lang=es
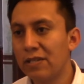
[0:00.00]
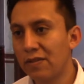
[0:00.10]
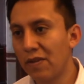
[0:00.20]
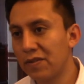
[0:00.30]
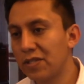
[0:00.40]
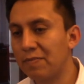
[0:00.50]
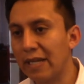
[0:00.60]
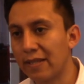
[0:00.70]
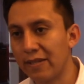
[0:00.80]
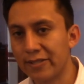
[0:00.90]
Todo eso es
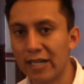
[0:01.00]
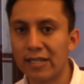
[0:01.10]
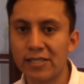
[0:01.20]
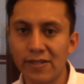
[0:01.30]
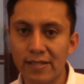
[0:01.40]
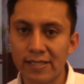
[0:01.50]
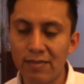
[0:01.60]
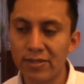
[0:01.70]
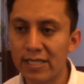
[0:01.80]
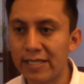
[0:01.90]
parte de nuestra gestión que
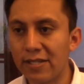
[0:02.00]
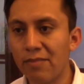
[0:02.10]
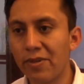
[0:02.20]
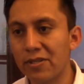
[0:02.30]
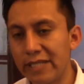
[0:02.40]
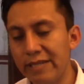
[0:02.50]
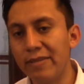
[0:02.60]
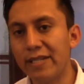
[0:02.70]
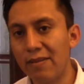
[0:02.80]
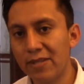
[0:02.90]
estamos haciendo, pero sí
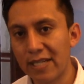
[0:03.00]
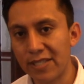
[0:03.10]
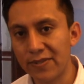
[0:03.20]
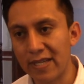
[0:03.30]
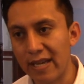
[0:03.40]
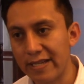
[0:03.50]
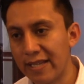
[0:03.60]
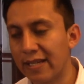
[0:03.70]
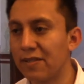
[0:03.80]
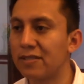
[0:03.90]
invitamos a la ciudadanía
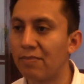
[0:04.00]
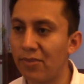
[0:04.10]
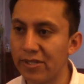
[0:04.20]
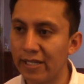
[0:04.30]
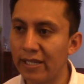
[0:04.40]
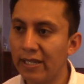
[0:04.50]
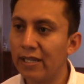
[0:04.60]
de que nos apoye,